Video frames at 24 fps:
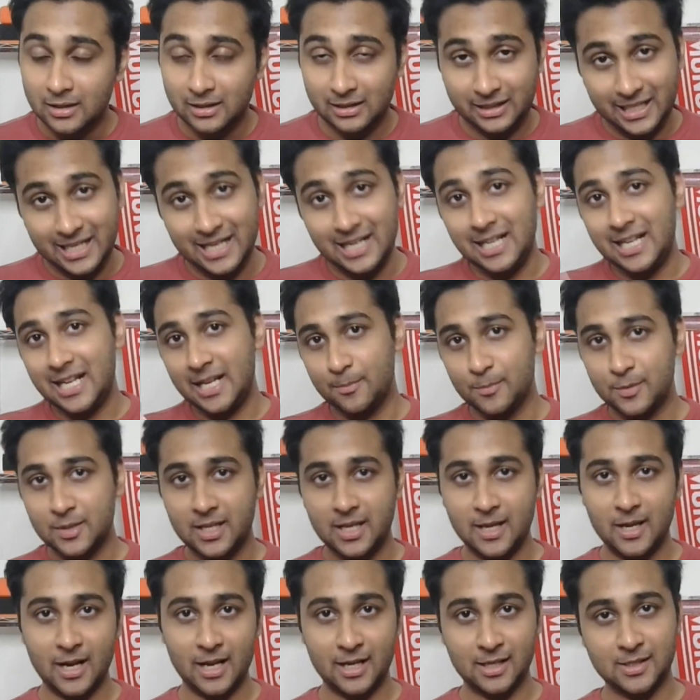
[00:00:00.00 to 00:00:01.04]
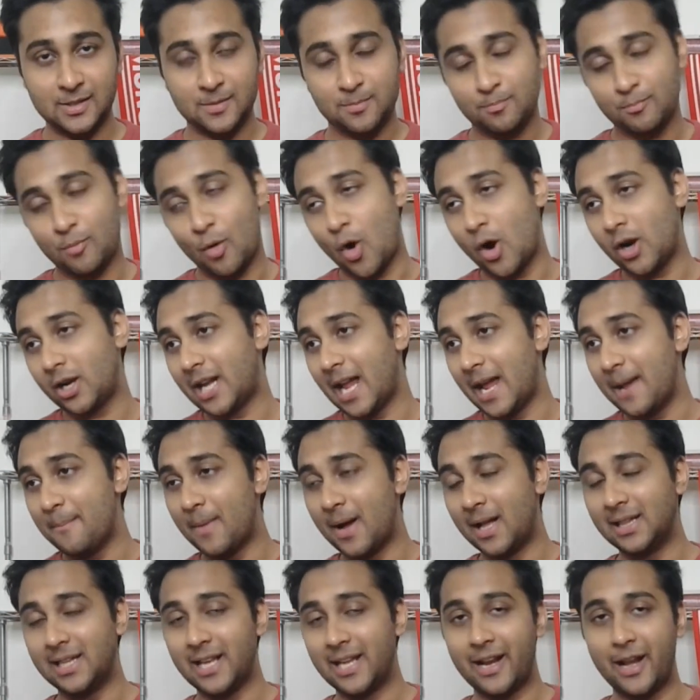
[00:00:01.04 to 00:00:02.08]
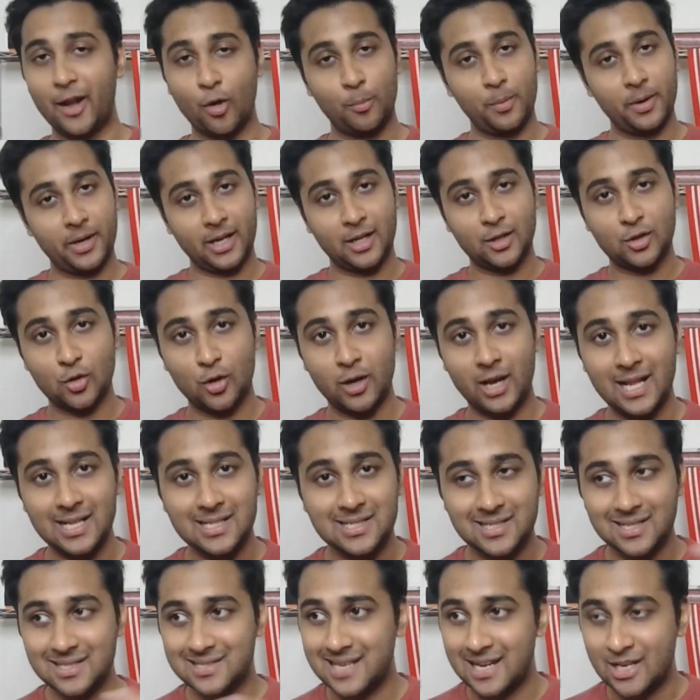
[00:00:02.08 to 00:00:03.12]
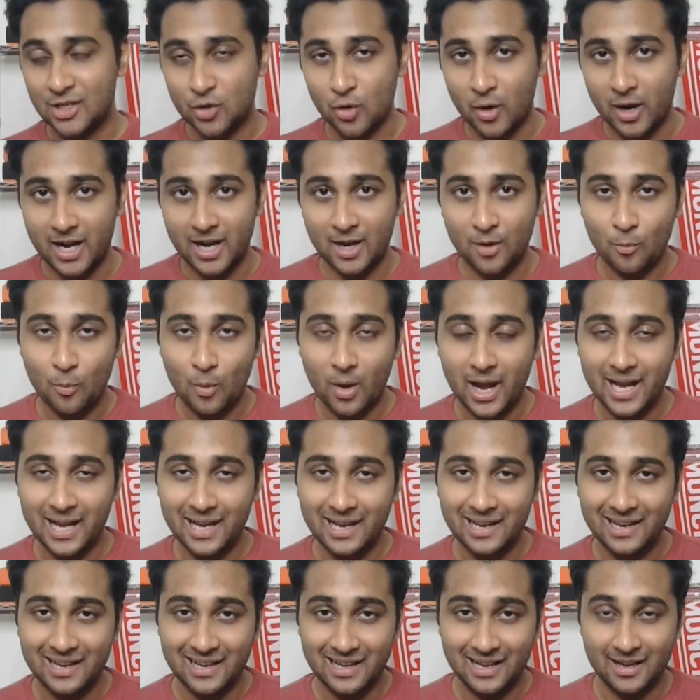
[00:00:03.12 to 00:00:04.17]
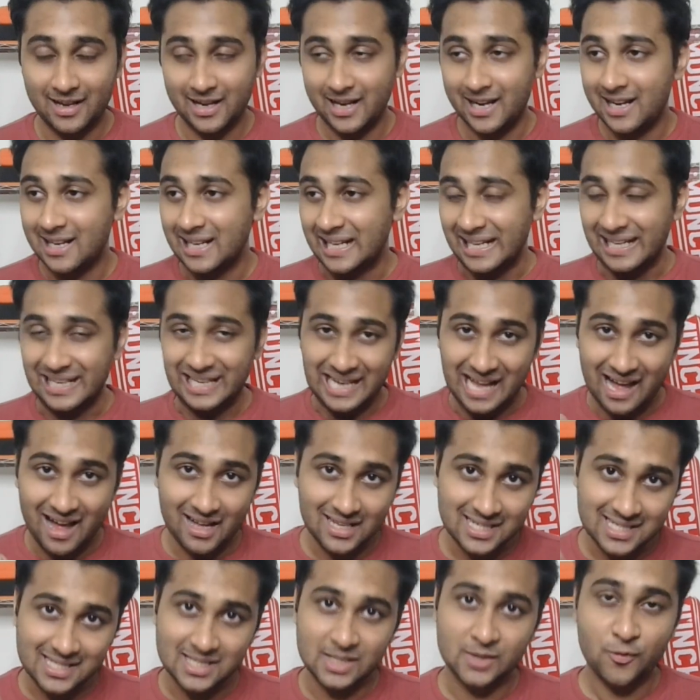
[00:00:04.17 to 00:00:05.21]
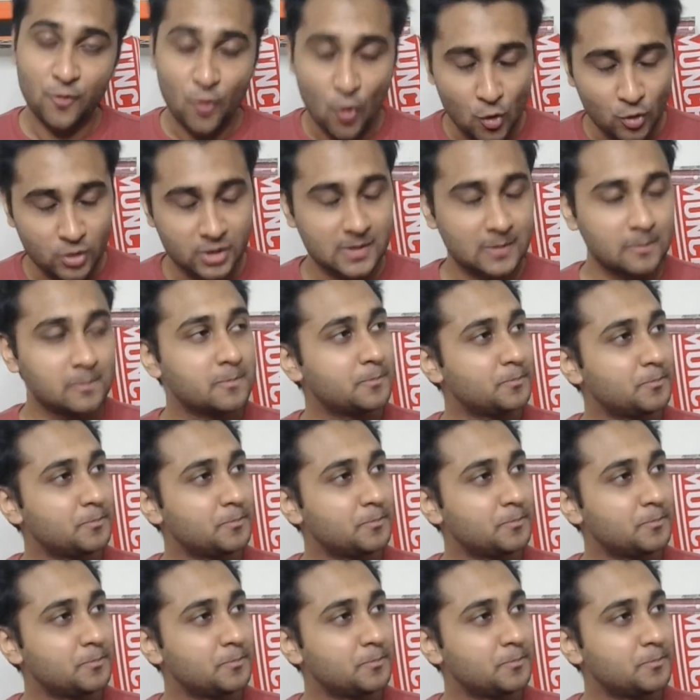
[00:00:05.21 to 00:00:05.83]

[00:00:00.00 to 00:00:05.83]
तीन टीम्स की रेस बहुत टाइम बाद देखने को मिल रही है तो लेट्स जस्ट एंजॉय इट वाइल इट लास्ट फोक्स